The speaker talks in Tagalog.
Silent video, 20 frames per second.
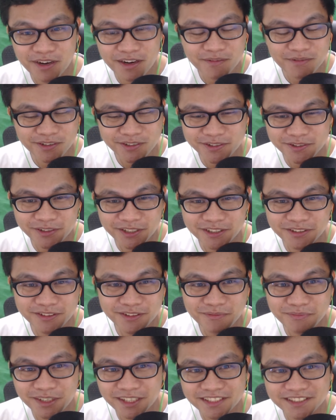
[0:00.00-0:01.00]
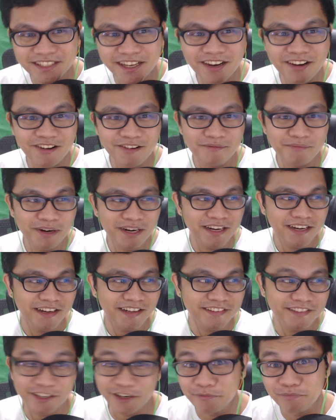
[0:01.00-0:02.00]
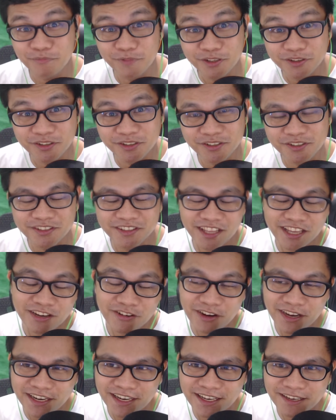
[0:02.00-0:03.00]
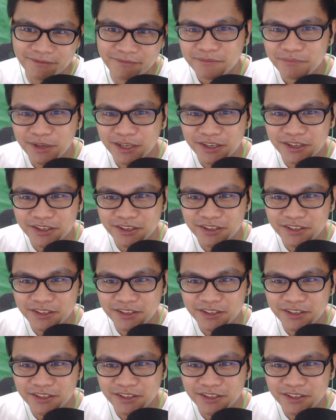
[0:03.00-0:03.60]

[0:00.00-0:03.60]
Baka magustuhan to ng mga tao, baka trip nyo to, hindi ko alam. Pero